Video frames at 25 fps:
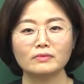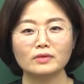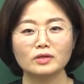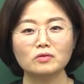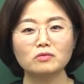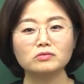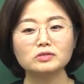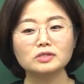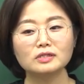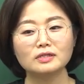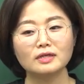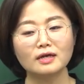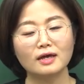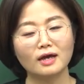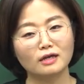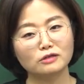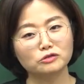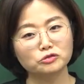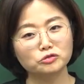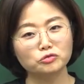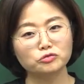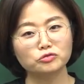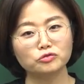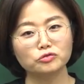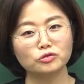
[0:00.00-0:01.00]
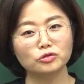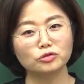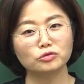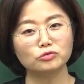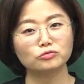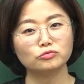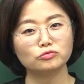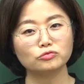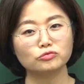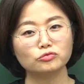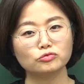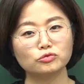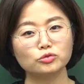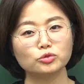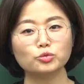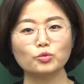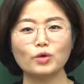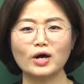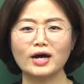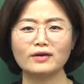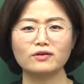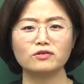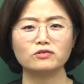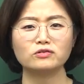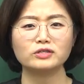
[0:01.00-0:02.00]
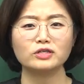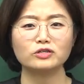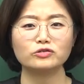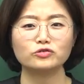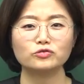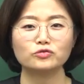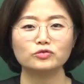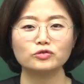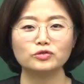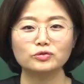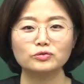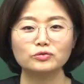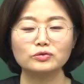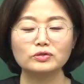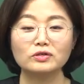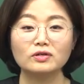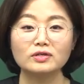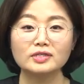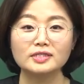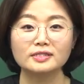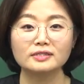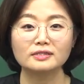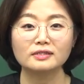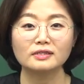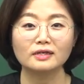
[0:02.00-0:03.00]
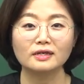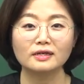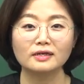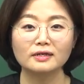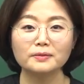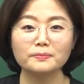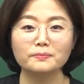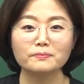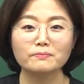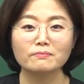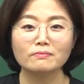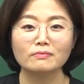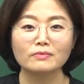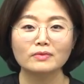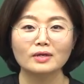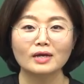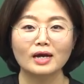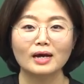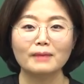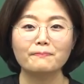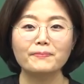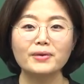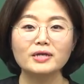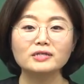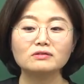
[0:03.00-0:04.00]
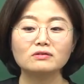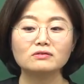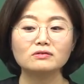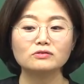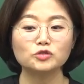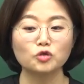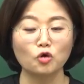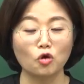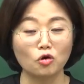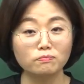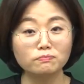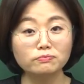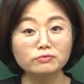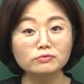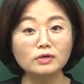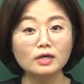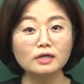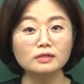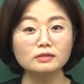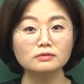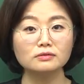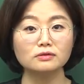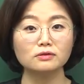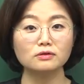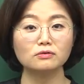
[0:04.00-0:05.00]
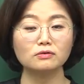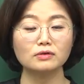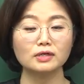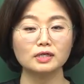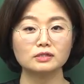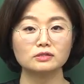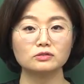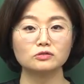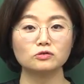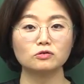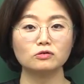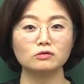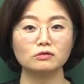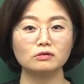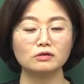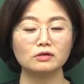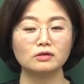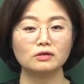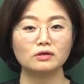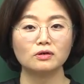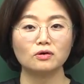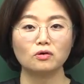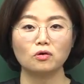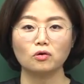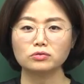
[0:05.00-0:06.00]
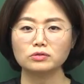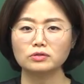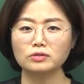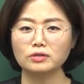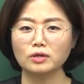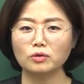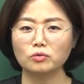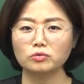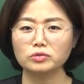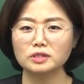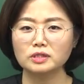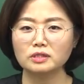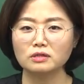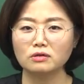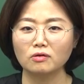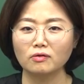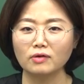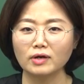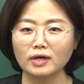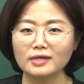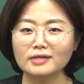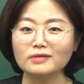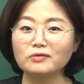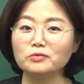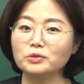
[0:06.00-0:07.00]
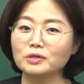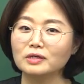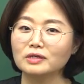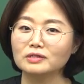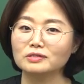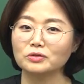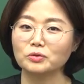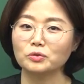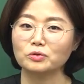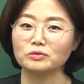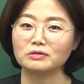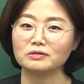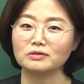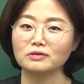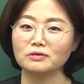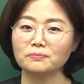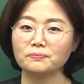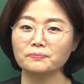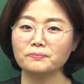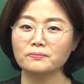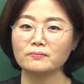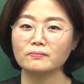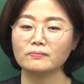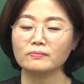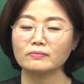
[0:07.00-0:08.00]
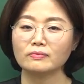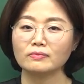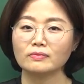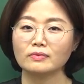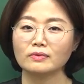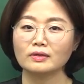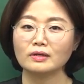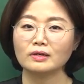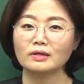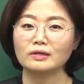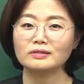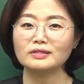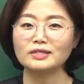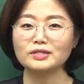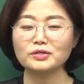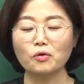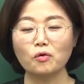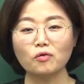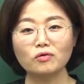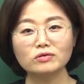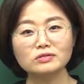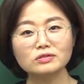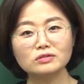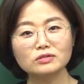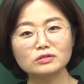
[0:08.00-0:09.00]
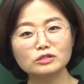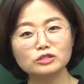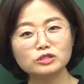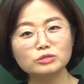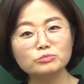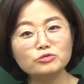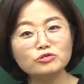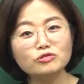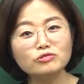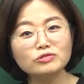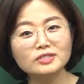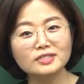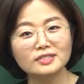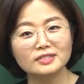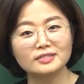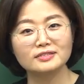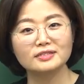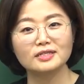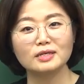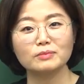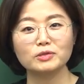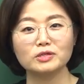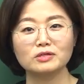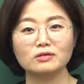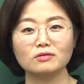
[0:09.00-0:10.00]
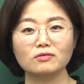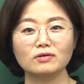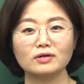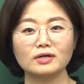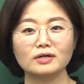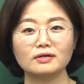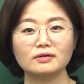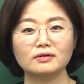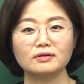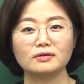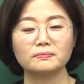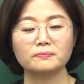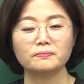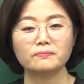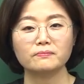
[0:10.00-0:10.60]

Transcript: 경제가 되게 안 좋을 수도 있고 툭 과열될 수도 있고 이랬을 때 앞에서는 정부가 들어와서 어떻게 고칠 거야 이런 얘기 했었거든요. 근데 여기서는 금융 시스템이 들어가요.